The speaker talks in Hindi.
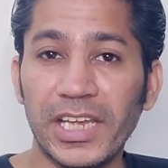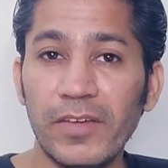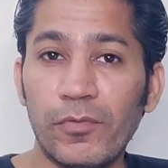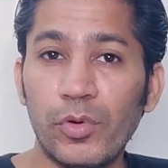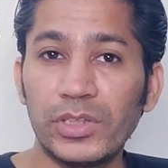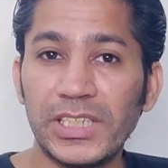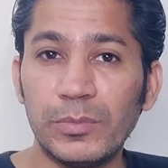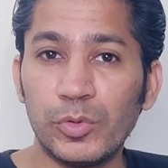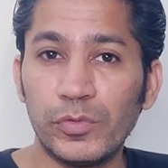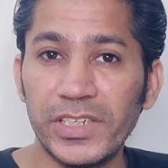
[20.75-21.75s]
ये वो
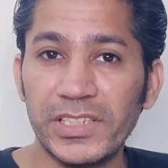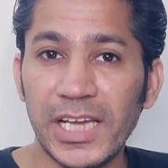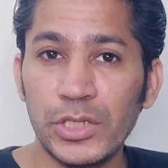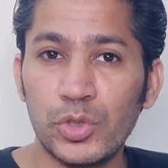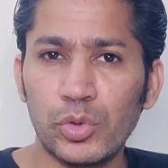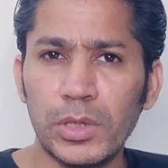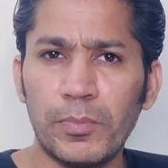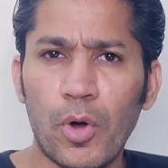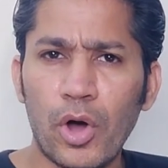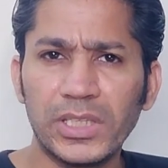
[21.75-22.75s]
तीन मूवीज़ हैं जो कि
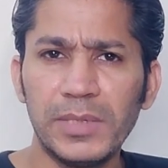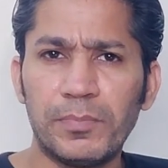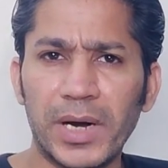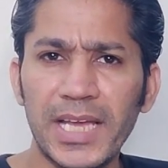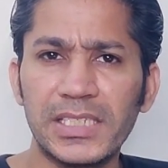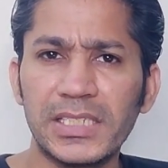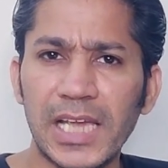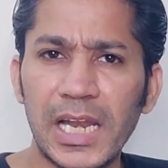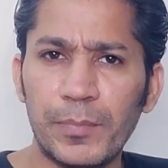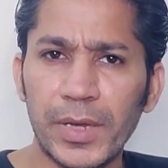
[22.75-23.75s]
बहुत ही बड़े
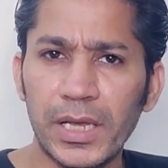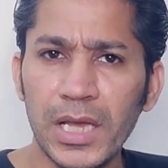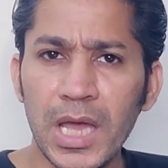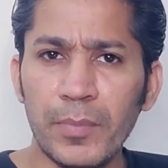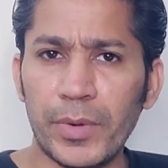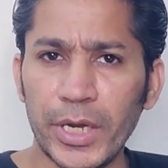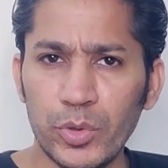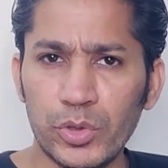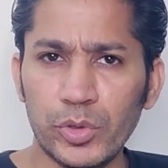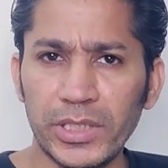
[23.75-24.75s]
स्केल पे
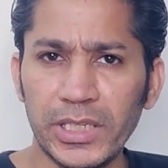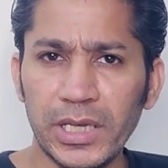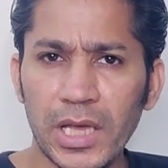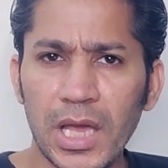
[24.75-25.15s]
प्रोड्यूस हुई थी